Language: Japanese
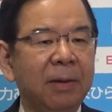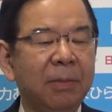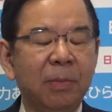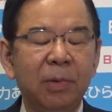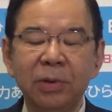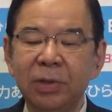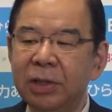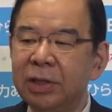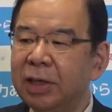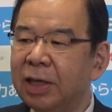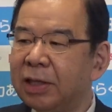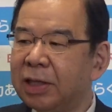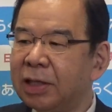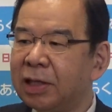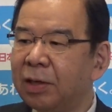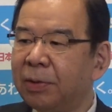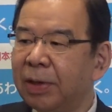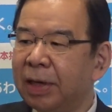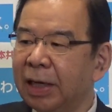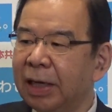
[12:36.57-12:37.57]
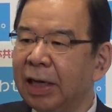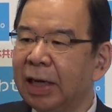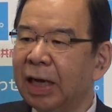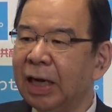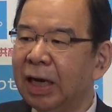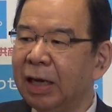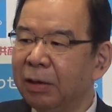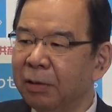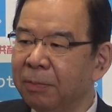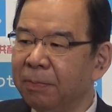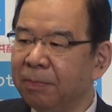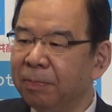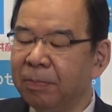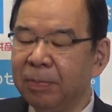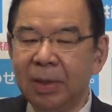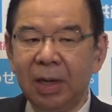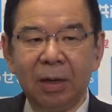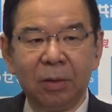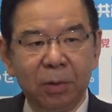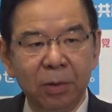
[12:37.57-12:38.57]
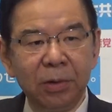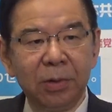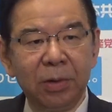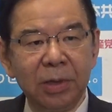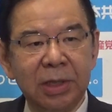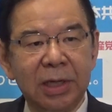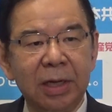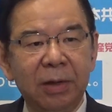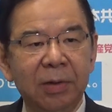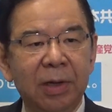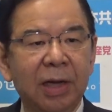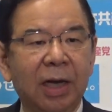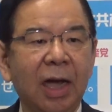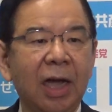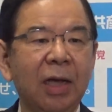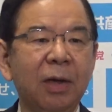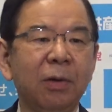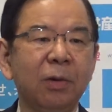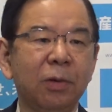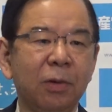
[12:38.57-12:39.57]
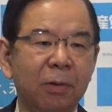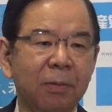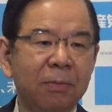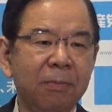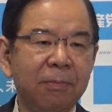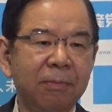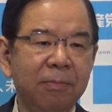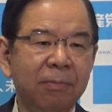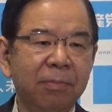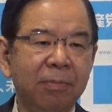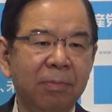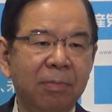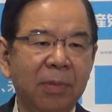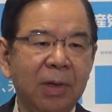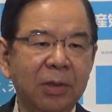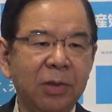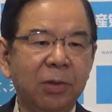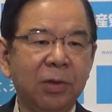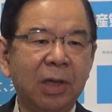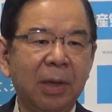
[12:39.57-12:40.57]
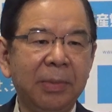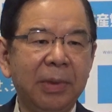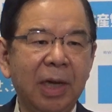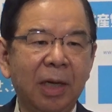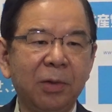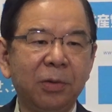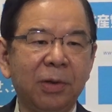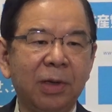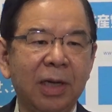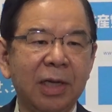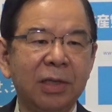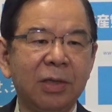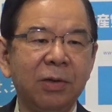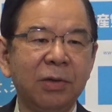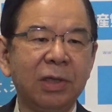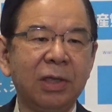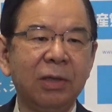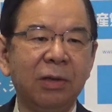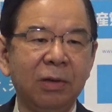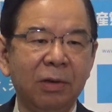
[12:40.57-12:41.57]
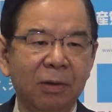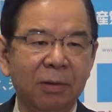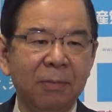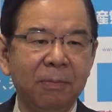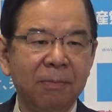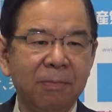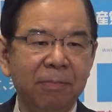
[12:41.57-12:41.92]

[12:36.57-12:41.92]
もう続けさせるわけにいかないとだから今度の選挙で変えようとそのために野党は結束しようと、